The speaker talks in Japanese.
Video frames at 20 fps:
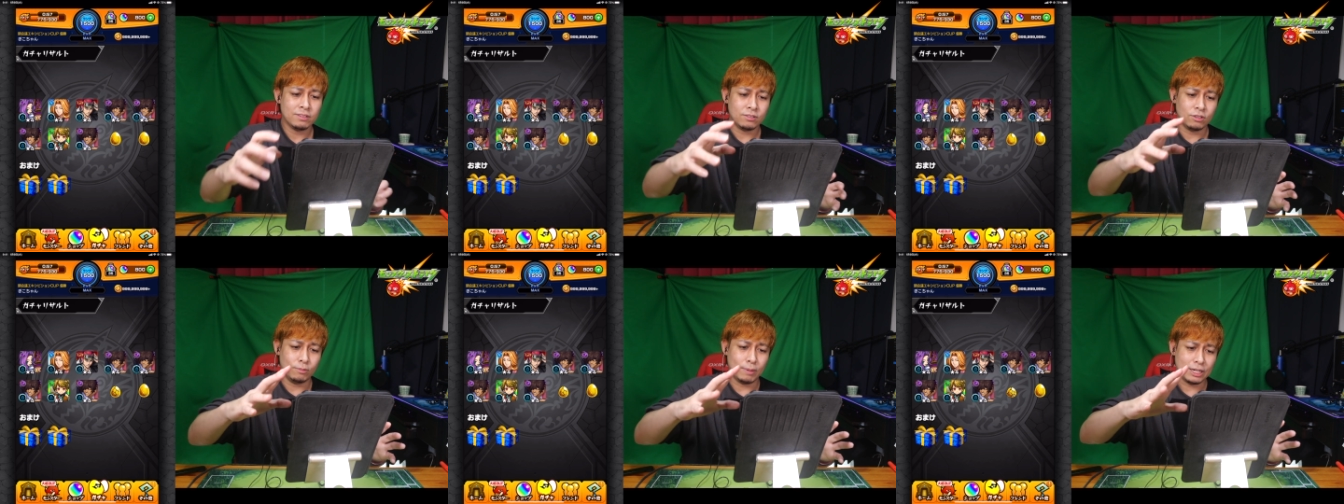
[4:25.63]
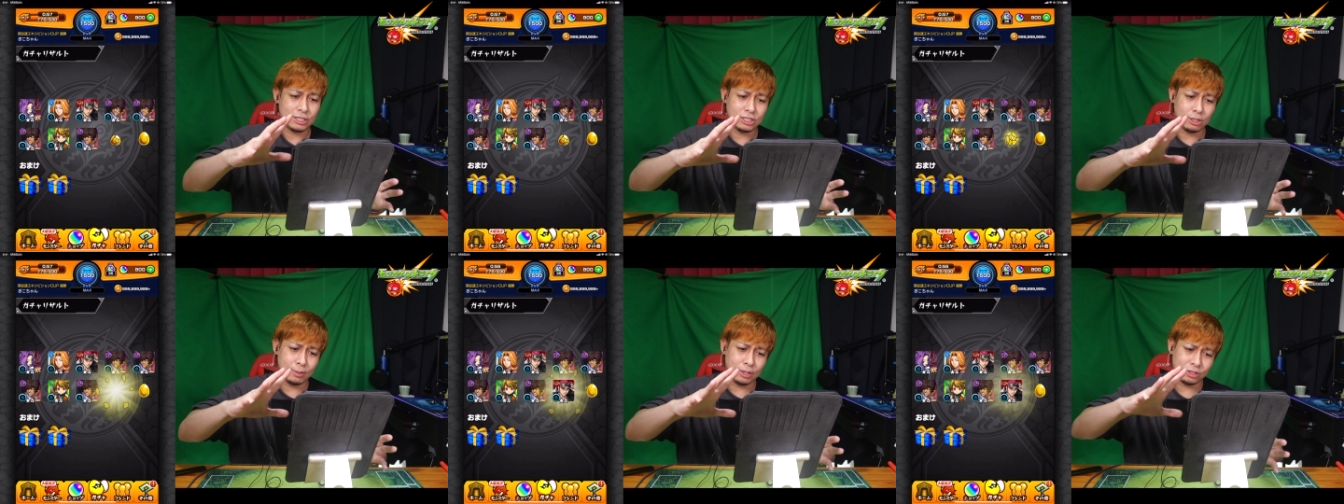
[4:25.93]
うん。
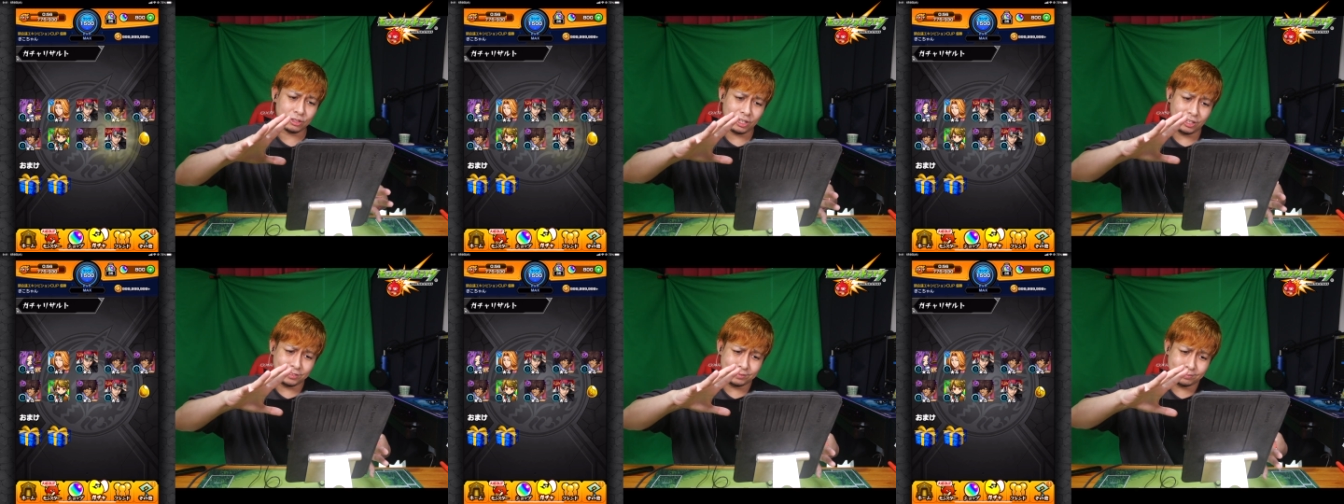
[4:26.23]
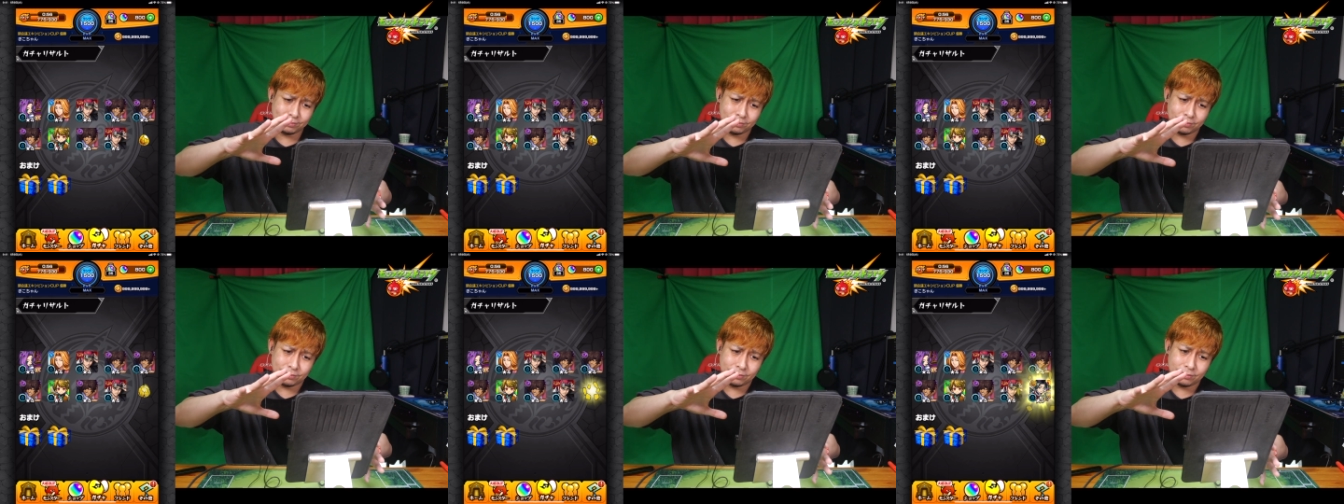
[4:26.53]
爆やめろって。
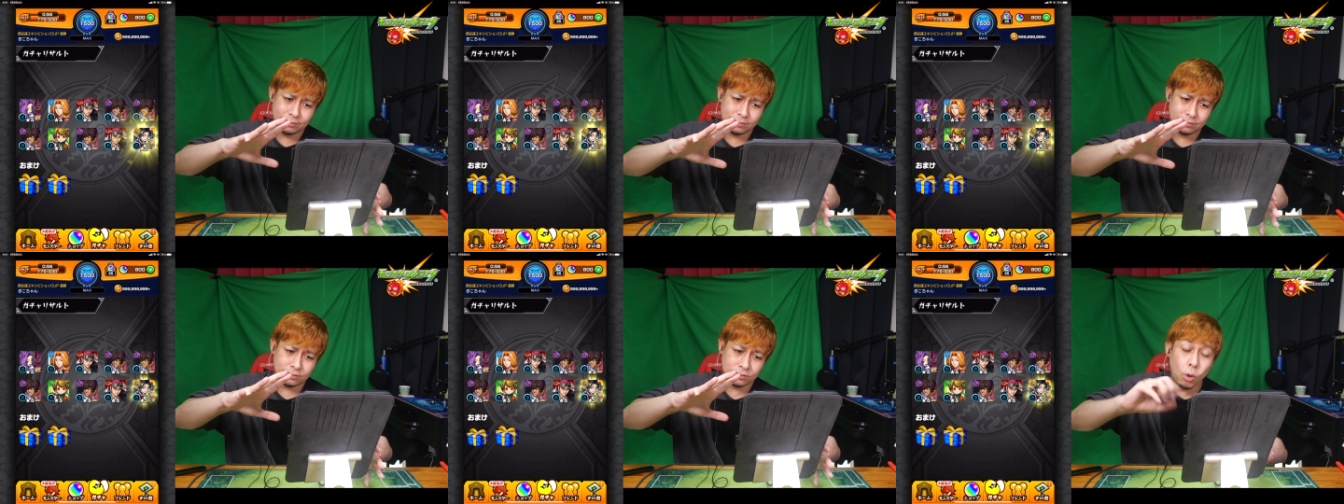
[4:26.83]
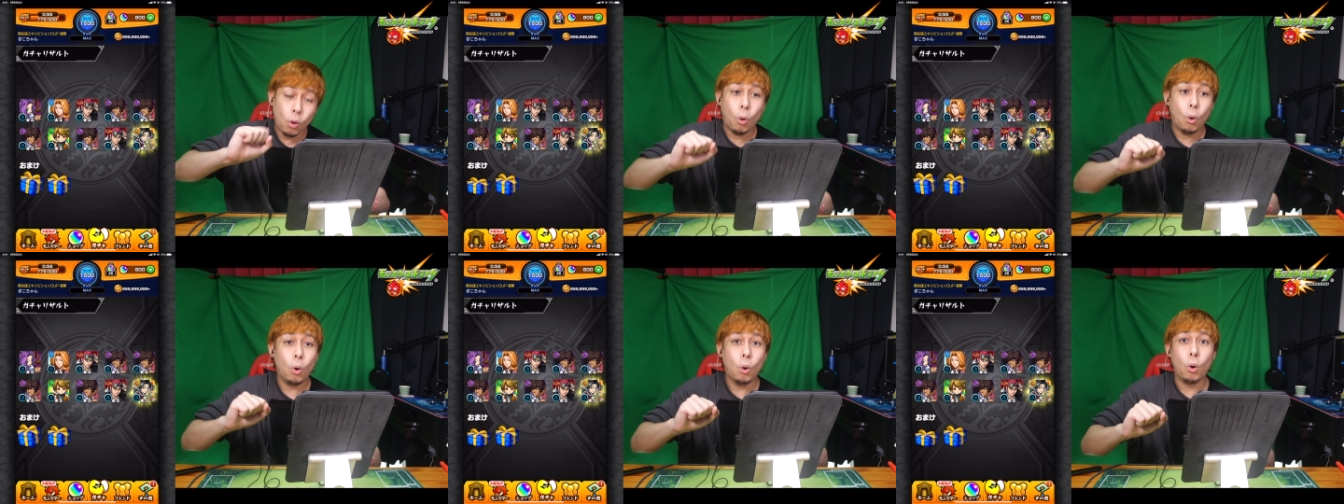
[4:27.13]

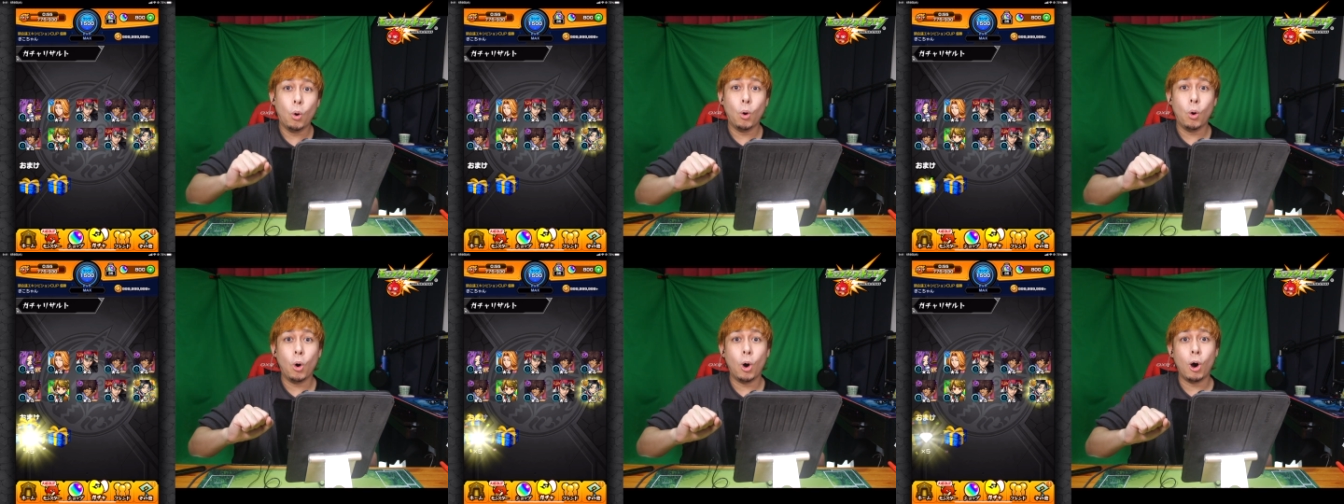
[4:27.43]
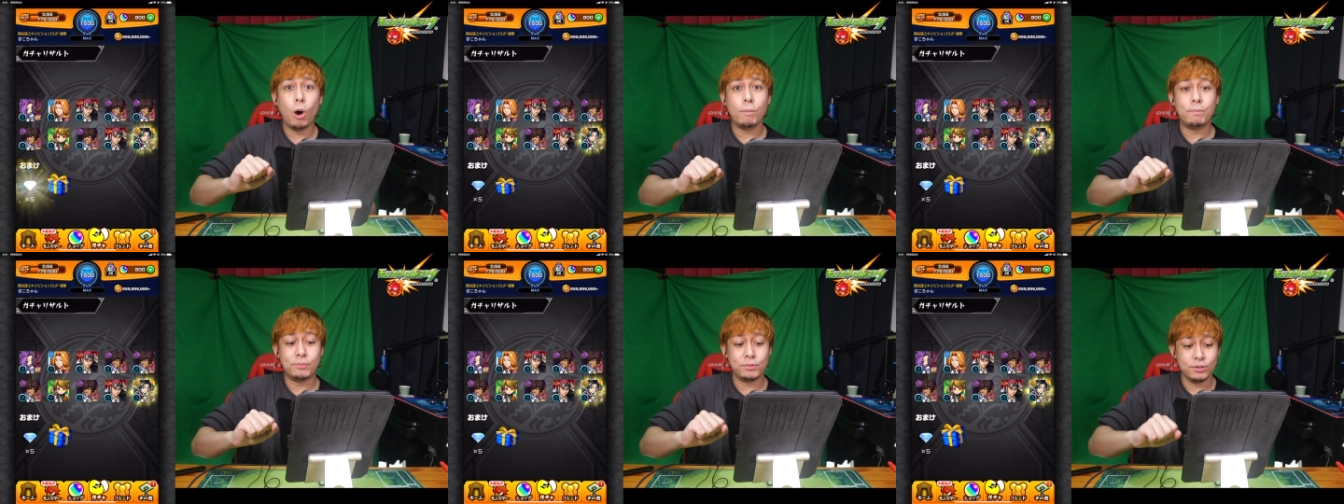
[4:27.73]

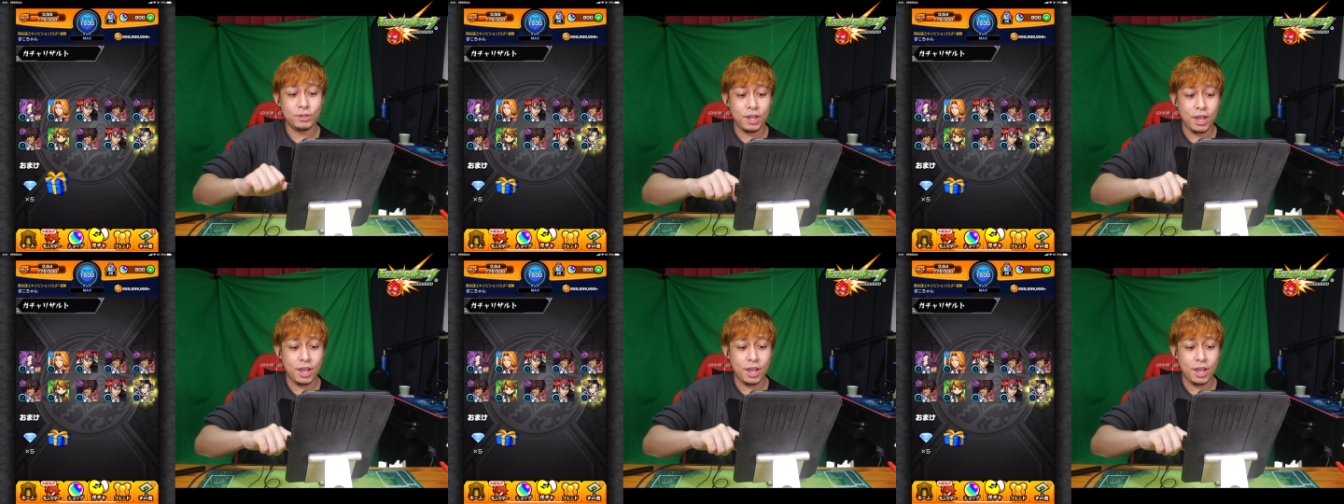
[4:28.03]
オープ